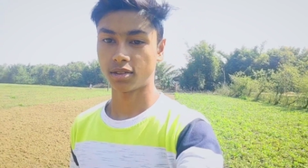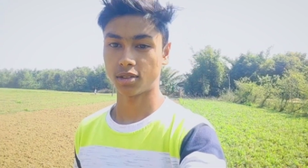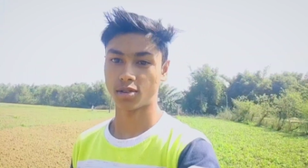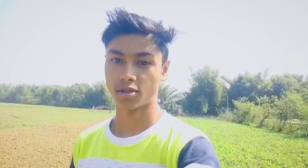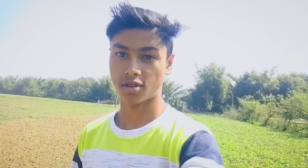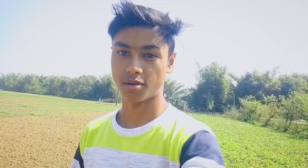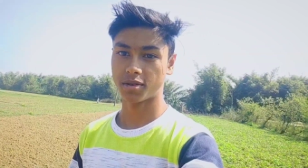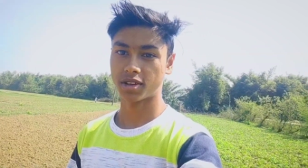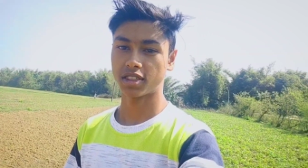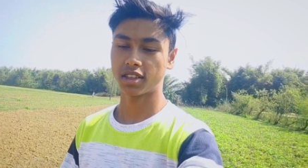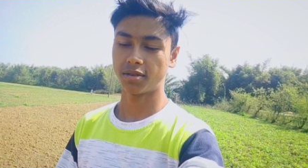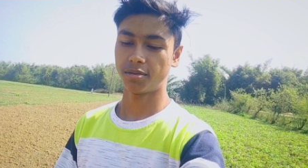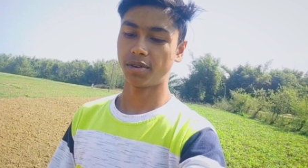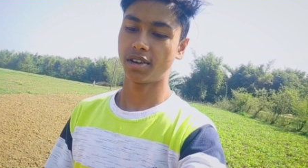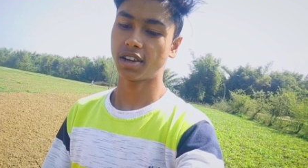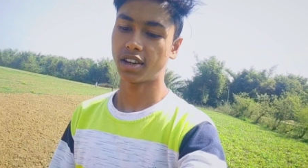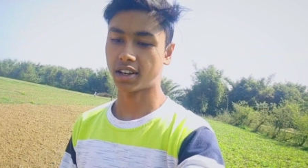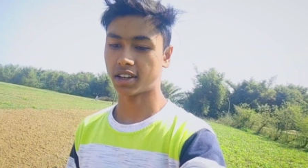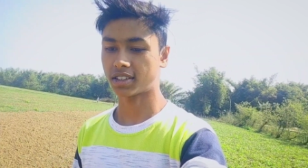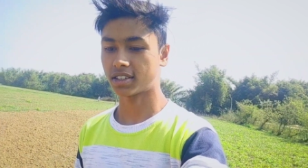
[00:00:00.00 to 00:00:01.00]
তো আমাদের
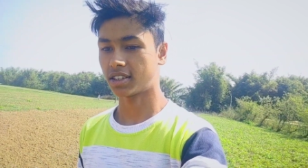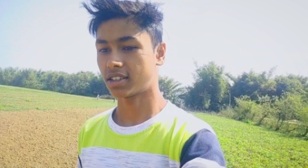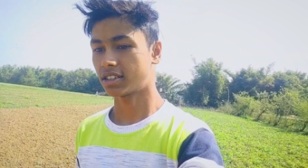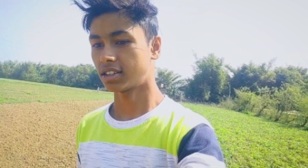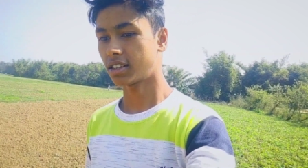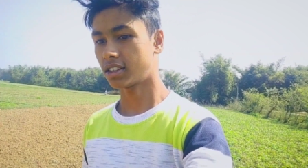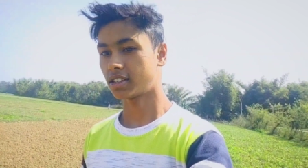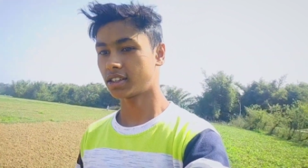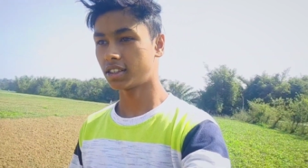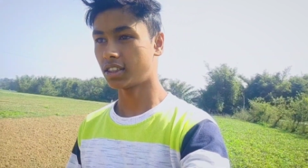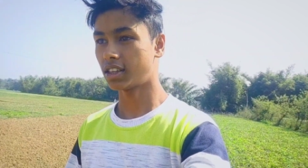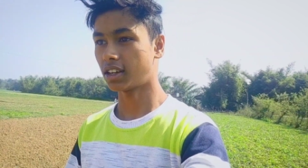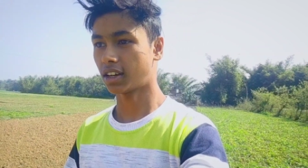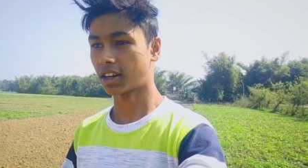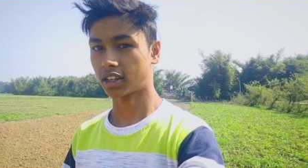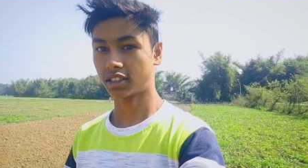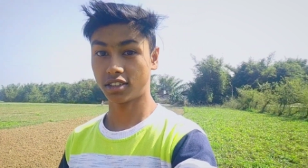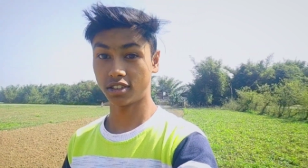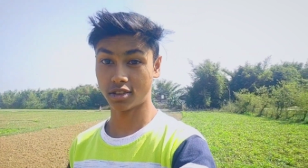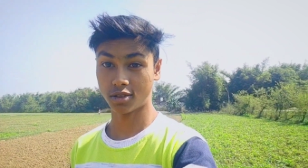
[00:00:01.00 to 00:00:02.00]
বিলের কাছে এসে গেছি
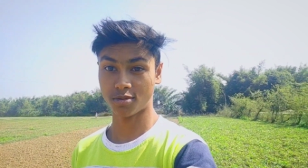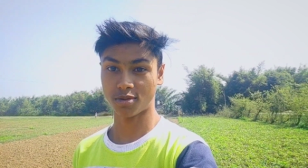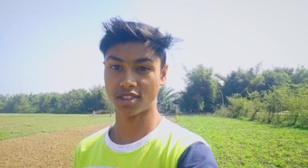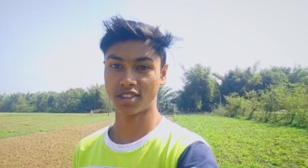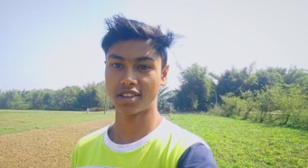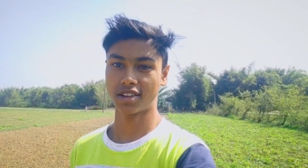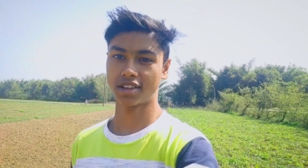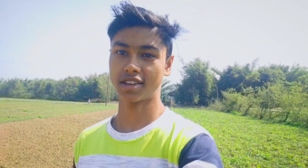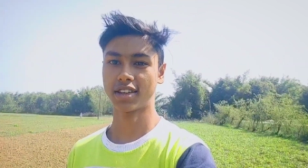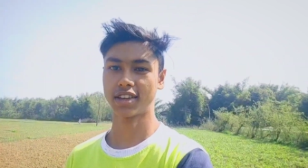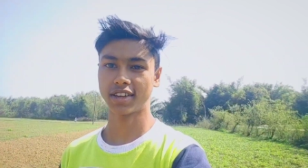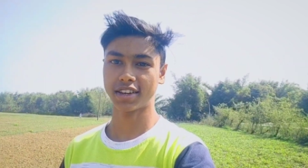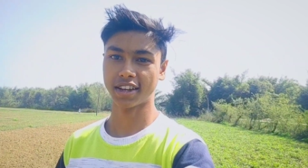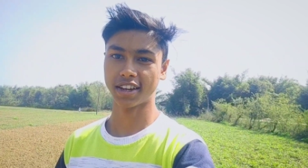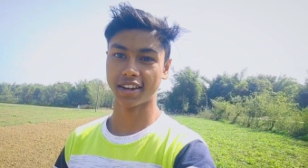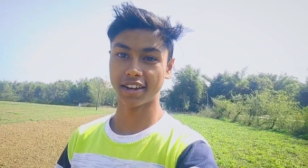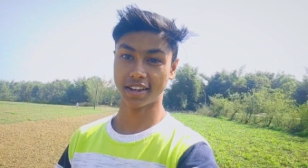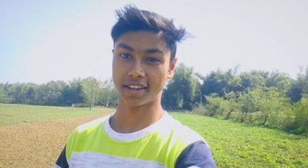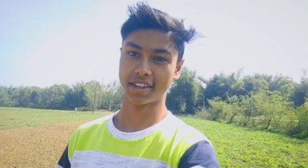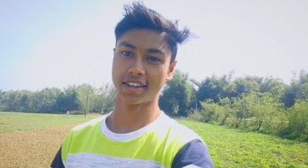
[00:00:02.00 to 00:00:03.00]
দেখাচ্ছি তোমাদেরকে
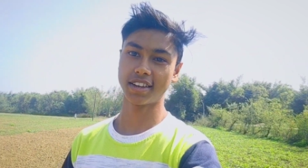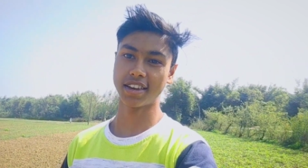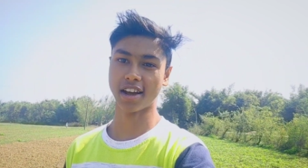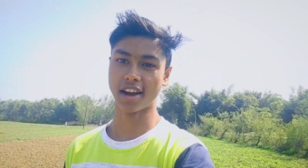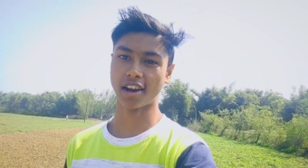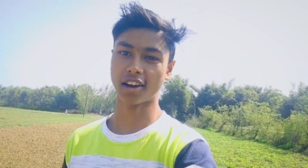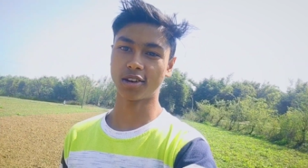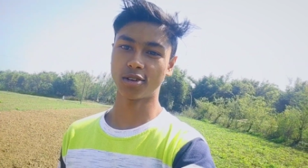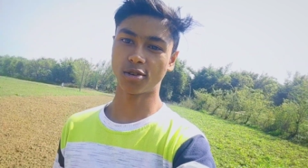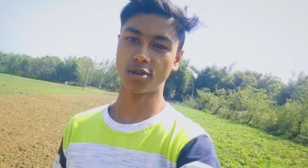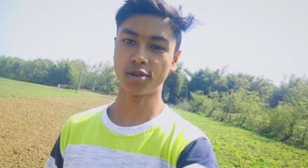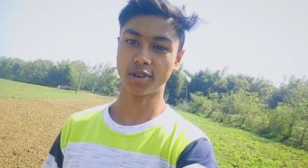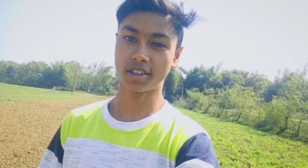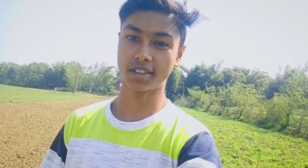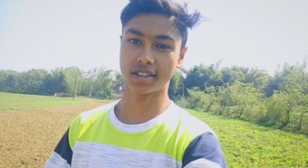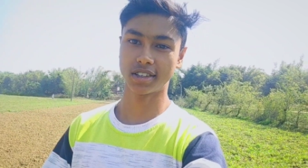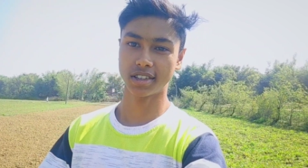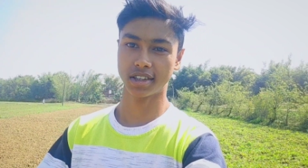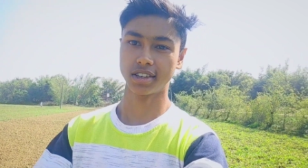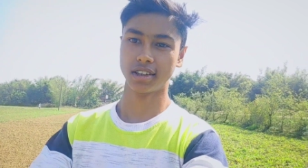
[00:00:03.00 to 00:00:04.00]
এখানে কি লাগানো
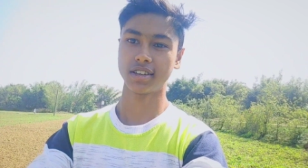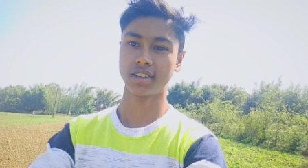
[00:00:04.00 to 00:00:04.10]
হয়েছে